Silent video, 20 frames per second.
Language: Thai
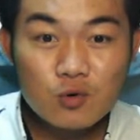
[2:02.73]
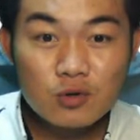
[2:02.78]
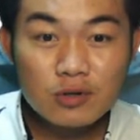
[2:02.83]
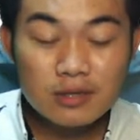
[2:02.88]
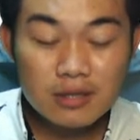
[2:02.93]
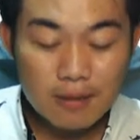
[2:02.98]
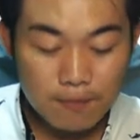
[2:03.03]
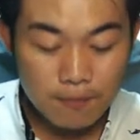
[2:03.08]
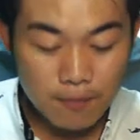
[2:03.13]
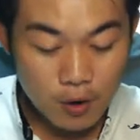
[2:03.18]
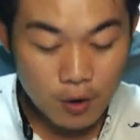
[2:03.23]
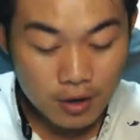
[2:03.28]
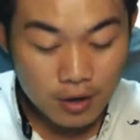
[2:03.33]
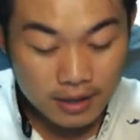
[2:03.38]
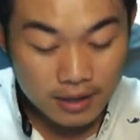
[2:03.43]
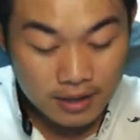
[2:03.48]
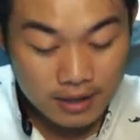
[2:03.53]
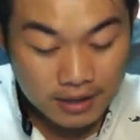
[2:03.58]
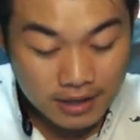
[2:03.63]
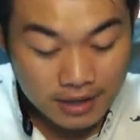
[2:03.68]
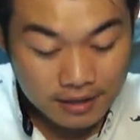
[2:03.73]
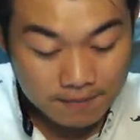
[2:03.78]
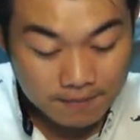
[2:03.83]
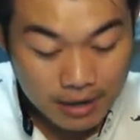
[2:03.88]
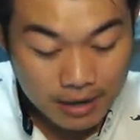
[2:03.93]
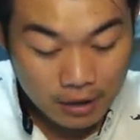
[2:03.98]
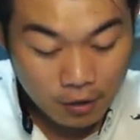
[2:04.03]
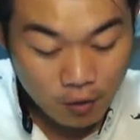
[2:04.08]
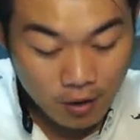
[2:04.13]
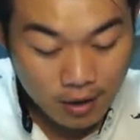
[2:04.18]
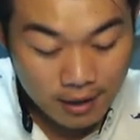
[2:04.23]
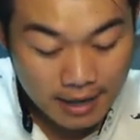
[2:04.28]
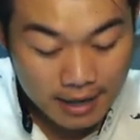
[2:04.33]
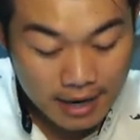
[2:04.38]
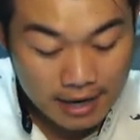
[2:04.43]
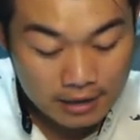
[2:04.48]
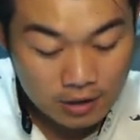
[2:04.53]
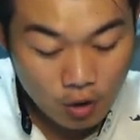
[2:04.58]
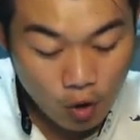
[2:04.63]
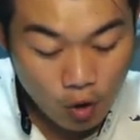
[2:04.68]
ทซัพพอร์ตนี่ยิ่งไปกว่านั้
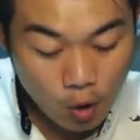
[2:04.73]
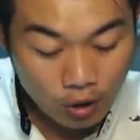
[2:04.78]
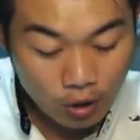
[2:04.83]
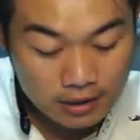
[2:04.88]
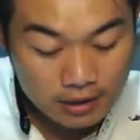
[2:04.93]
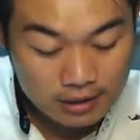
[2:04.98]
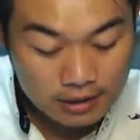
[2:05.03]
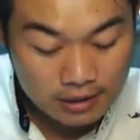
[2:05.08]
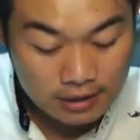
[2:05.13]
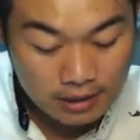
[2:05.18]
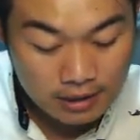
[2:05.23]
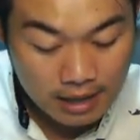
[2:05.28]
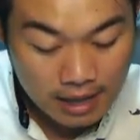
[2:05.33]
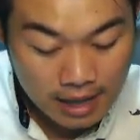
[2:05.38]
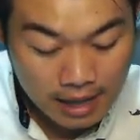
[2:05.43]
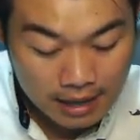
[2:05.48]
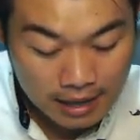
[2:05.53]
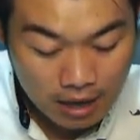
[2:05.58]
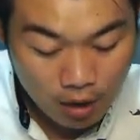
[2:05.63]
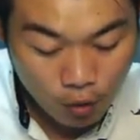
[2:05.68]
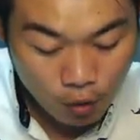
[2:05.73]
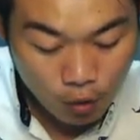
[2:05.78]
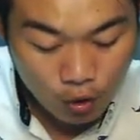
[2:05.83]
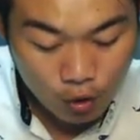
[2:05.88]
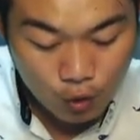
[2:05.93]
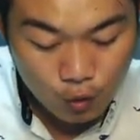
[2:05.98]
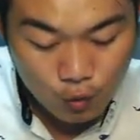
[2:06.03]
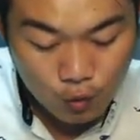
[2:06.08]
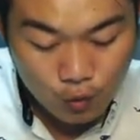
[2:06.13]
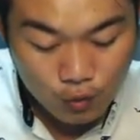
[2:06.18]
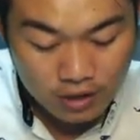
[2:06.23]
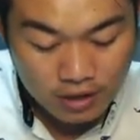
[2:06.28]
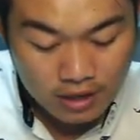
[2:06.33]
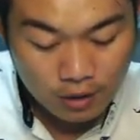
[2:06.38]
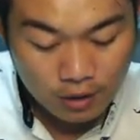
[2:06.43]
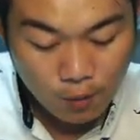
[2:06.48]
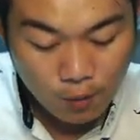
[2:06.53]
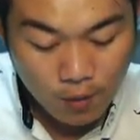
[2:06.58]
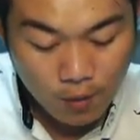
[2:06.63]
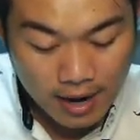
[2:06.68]
นก็คือเราก็รู้อี
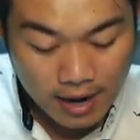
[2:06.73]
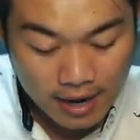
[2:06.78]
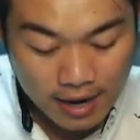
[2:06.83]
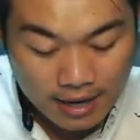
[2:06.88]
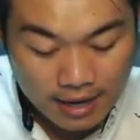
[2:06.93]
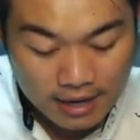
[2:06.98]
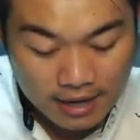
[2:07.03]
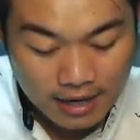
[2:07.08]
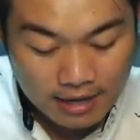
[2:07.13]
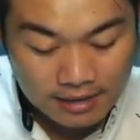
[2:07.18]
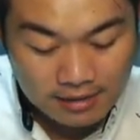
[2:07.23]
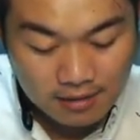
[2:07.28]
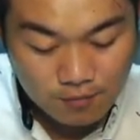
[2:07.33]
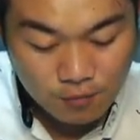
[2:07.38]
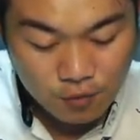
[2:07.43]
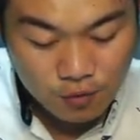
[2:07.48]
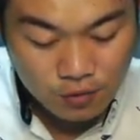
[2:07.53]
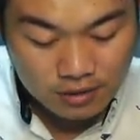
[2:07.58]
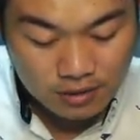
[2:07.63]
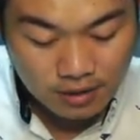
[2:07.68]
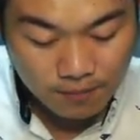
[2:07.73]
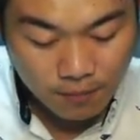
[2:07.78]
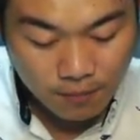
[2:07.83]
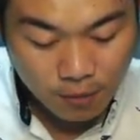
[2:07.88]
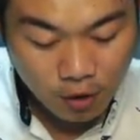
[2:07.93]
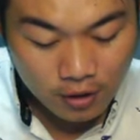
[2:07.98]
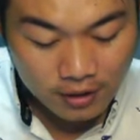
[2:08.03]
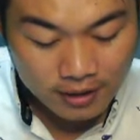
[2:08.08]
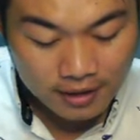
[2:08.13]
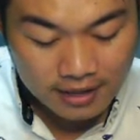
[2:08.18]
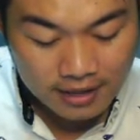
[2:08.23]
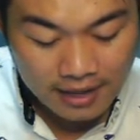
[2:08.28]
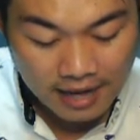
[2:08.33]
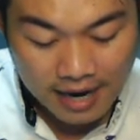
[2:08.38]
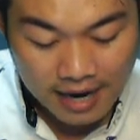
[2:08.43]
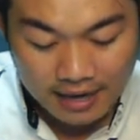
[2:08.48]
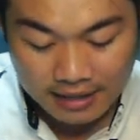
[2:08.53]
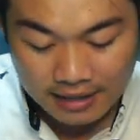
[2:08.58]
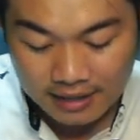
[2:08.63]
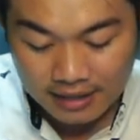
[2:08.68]
กว่าไอ้สมูทซัพพอร์ตนี่ง่า
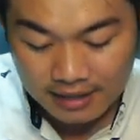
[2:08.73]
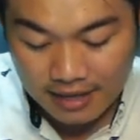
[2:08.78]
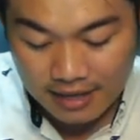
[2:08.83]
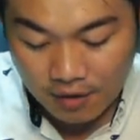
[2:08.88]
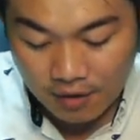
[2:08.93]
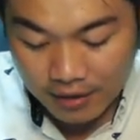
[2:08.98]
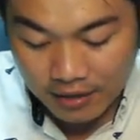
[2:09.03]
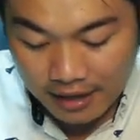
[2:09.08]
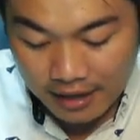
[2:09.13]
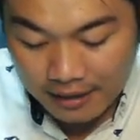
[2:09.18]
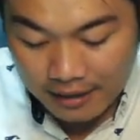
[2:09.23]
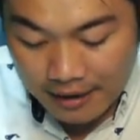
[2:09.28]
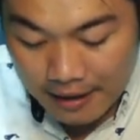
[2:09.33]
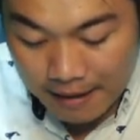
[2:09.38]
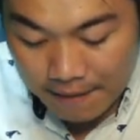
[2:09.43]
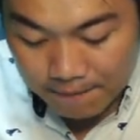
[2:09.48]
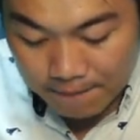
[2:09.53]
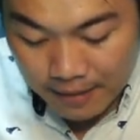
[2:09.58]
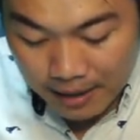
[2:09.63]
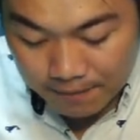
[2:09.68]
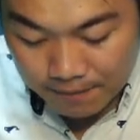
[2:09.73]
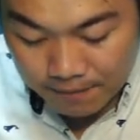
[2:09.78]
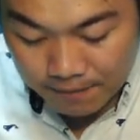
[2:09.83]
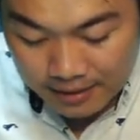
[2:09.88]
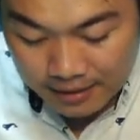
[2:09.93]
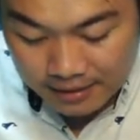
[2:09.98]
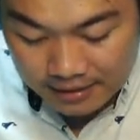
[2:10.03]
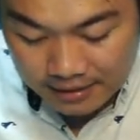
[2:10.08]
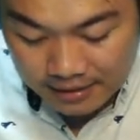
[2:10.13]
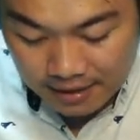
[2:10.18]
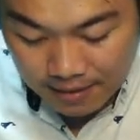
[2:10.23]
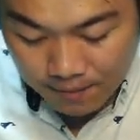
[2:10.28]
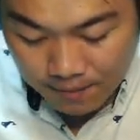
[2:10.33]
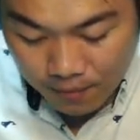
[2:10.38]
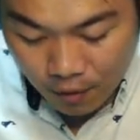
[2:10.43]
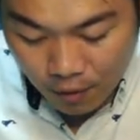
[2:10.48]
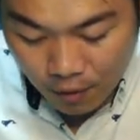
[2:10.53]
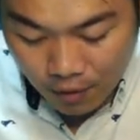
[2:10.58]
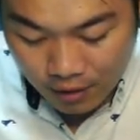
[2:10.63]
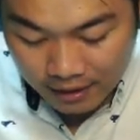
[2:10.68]
ยนิดเดียวเองมันเป็นซัพพ
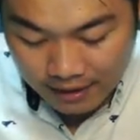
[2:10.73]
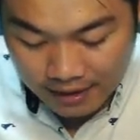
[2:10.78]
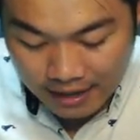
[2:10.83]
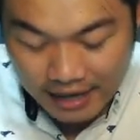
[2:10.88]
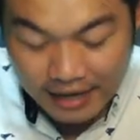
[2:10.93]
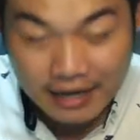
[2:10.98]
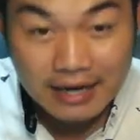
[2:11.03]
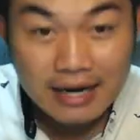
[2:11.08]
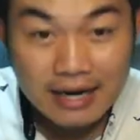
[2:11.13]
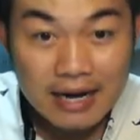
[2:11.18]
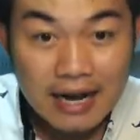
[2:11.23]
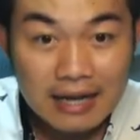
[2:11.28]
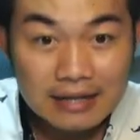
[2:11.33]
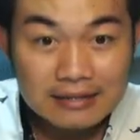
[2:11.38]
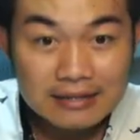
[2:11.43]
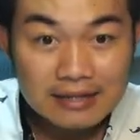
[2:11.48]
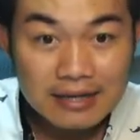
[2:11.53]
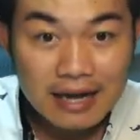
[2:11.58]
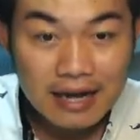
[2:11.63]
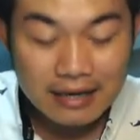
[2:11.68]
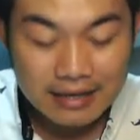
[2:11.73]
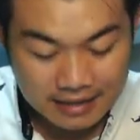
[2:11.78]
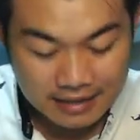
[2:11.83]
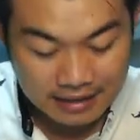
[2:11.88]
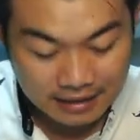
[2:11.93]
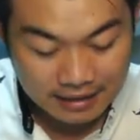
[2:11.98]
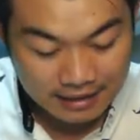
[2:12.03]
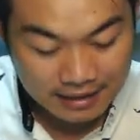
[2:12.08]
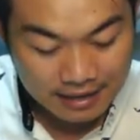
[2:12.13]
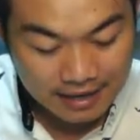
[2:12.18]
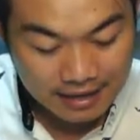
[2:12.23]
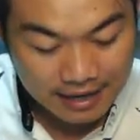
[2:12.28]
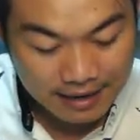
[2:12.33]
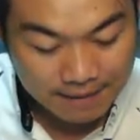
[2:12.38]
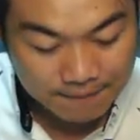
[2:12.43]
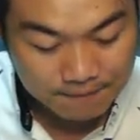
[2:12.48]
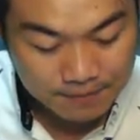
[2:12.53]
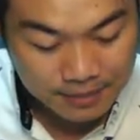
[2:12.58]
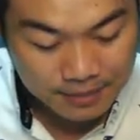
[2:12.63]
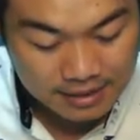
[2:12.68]
อร์ตในลักษณะที่นะครับ
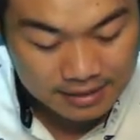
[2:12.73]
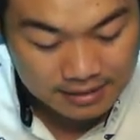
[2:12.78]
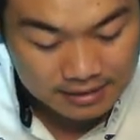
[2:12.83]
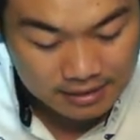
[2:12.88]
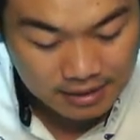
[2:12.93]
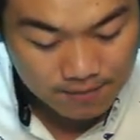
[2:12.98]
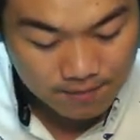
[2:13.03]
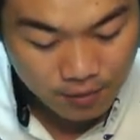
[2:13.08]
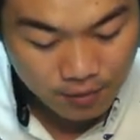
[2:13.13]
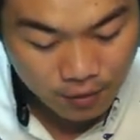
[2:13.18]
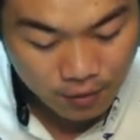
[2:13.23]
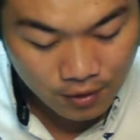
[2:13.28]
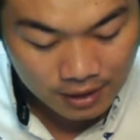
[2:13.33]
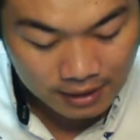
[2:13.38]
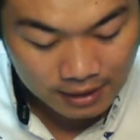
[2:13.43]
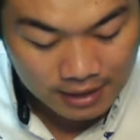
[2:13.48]
เป็นซัพพอร์ต